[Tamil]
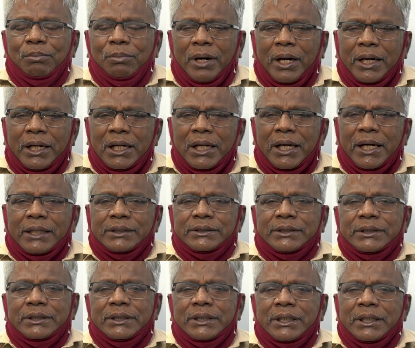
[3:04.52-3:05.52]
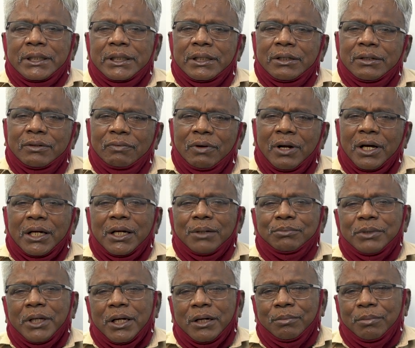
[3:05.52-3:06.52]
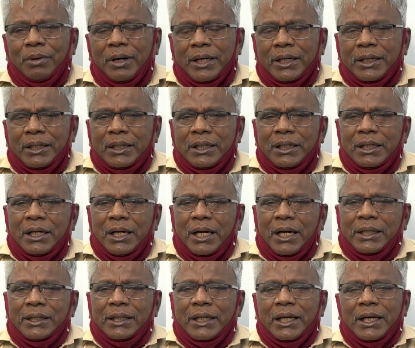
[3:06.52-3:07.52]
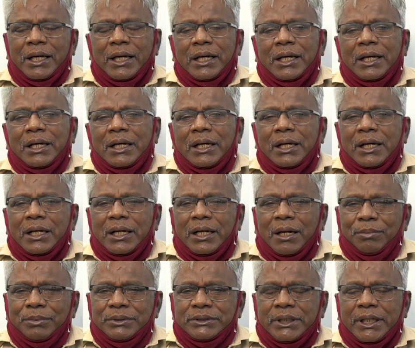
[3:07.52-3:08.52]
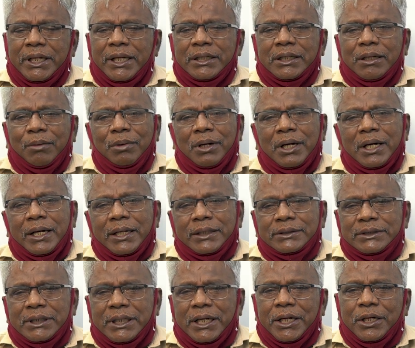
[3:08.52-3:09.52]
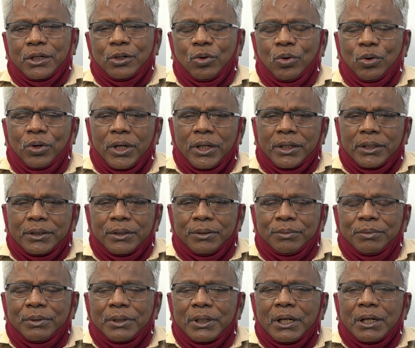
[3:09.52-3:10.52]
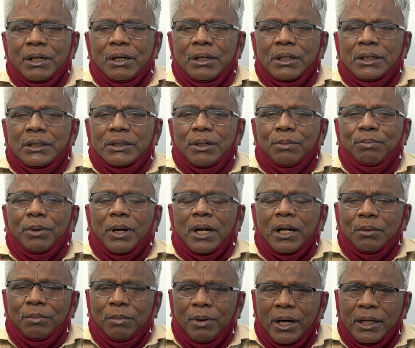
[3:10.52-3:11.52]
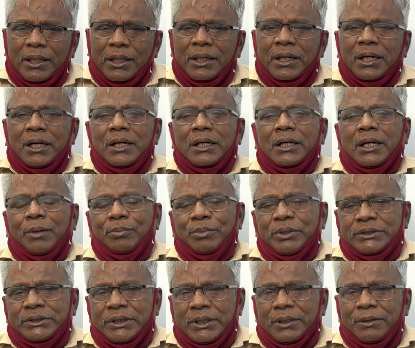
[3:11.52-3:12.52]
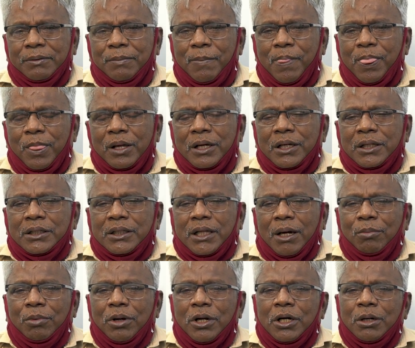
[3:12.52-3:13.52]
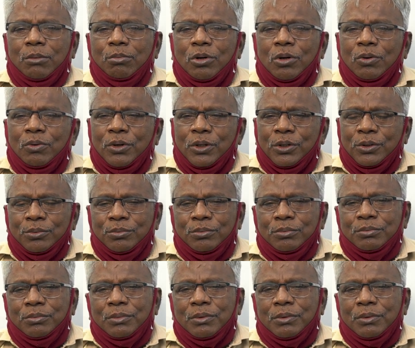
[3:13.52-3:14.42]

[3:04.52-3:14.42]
மாநில அரசுக்கு விளக்கம் தருமாறு அந்த கமிஷனை தமிழக அரசு கேட்டுக்கொண்டது பல மாதங்கள் கமிஷன் தமிழகம் முழுவதும்